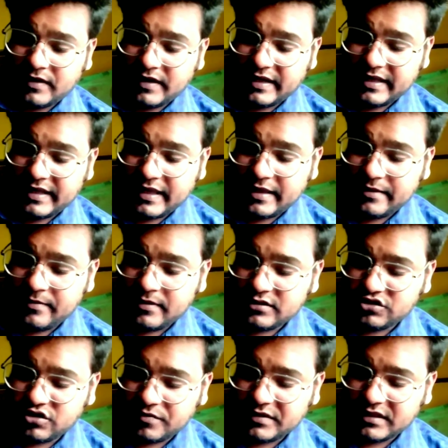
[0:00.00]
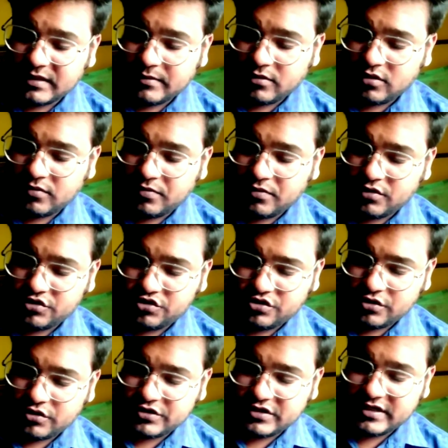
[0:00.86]
মানে এইবার সব থেকে বড়
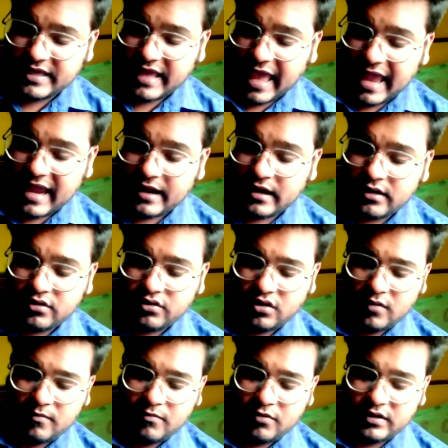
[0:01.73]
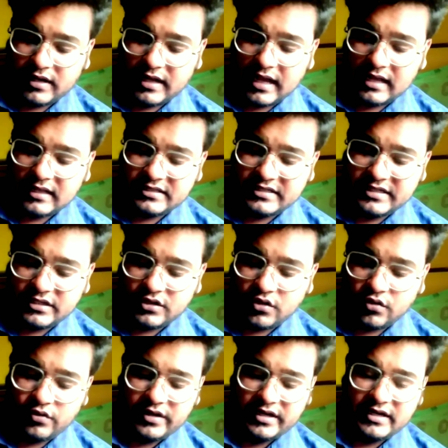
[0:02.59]
প্রশ্ন হচ্ছে এগারো নম্বর কাজী
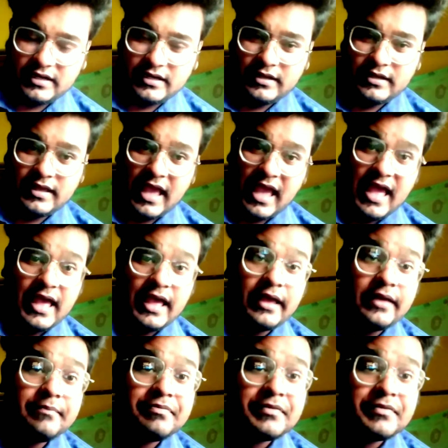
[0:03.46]
নৌরিন হ্যাঁ